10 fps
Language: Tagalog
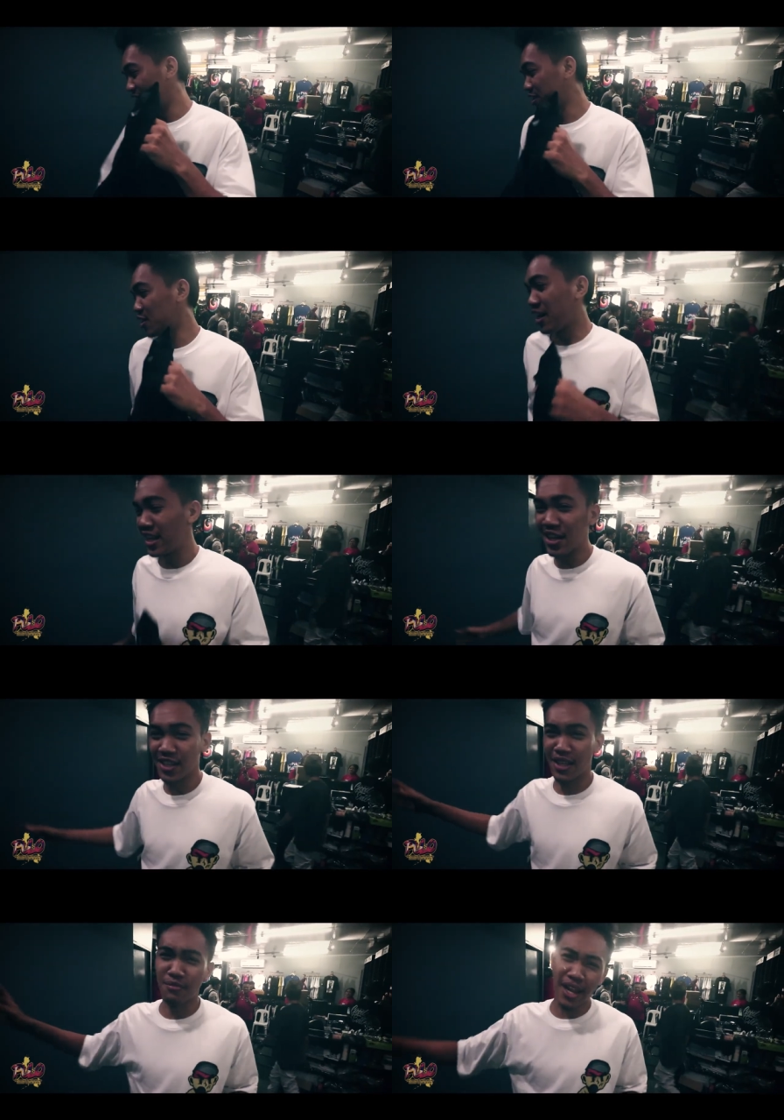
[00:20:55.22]
round 2, ano,
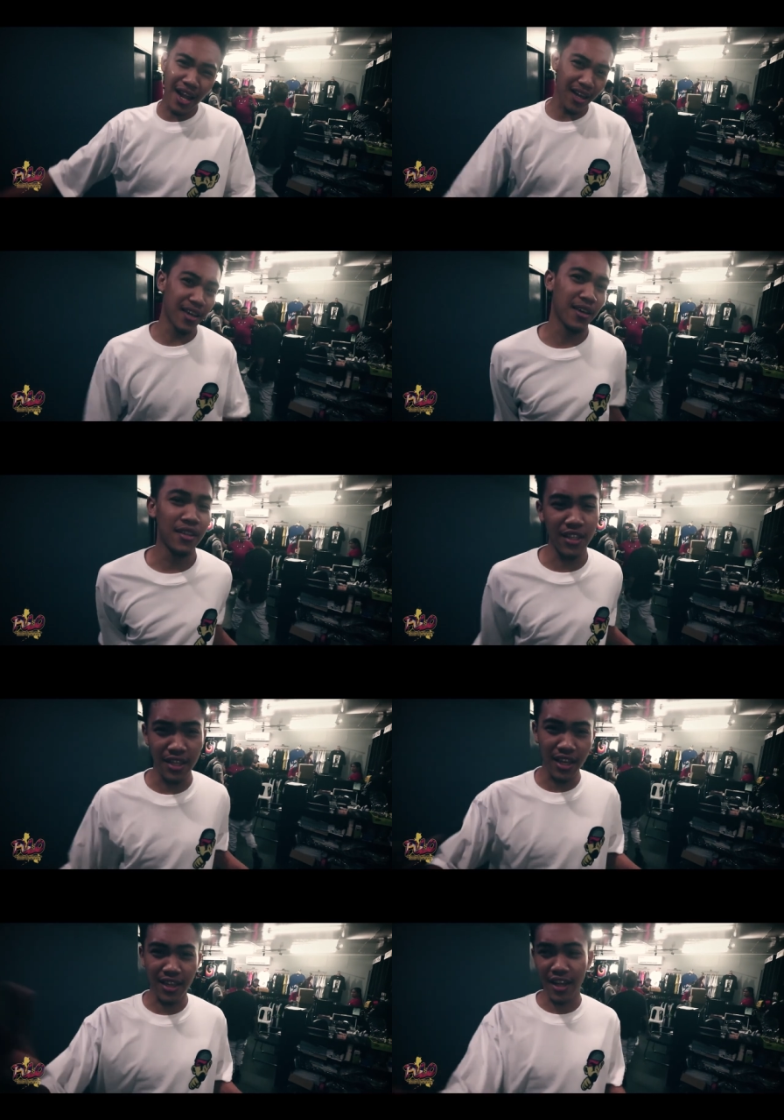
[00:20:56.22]
table lang eh. Hindi
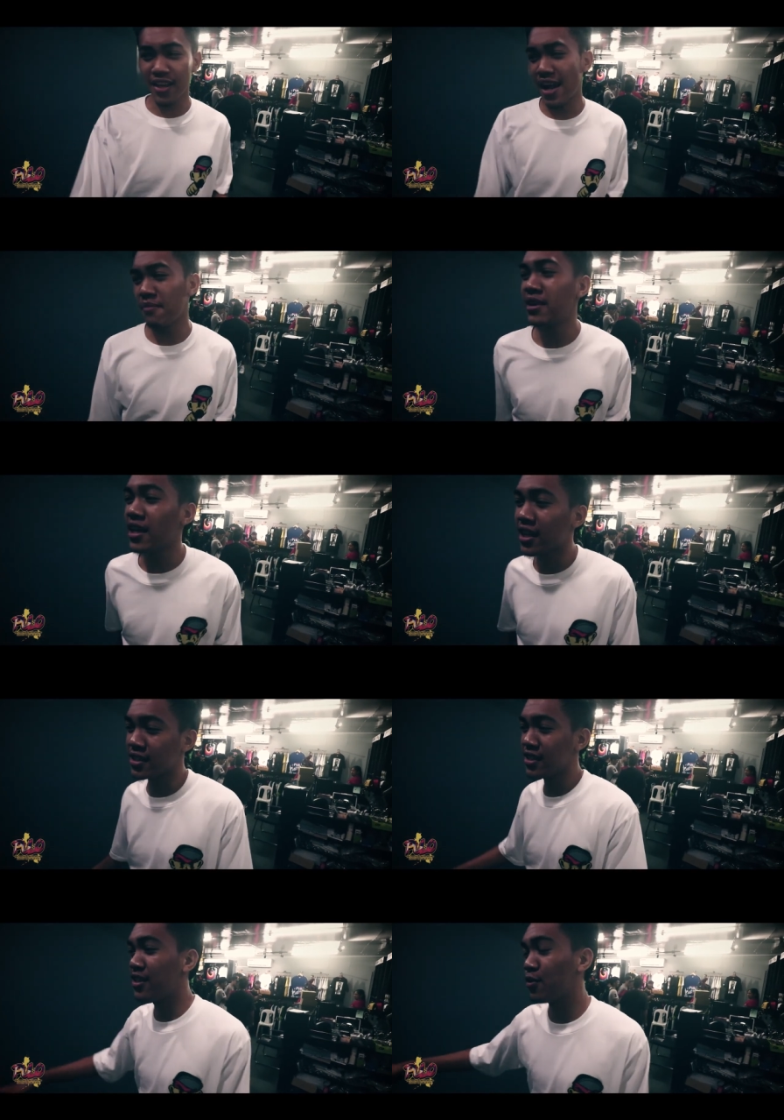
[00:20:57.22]
dikit lang ilaban nila
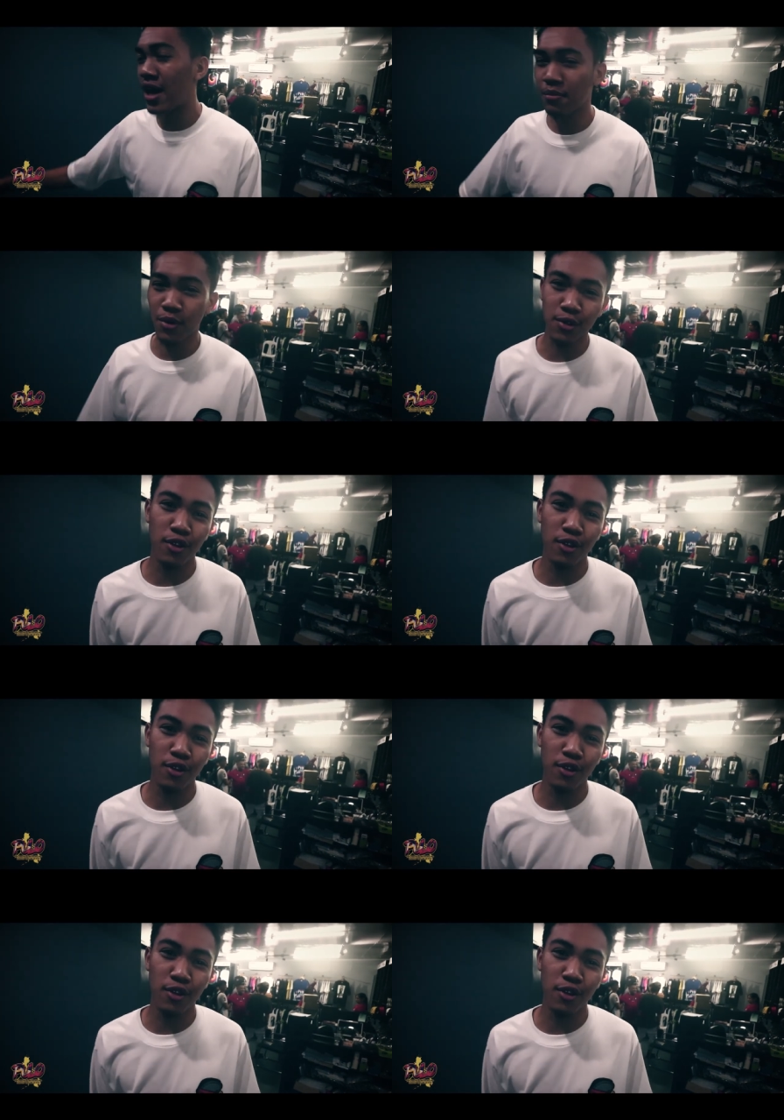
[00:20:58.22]
si Wangbo.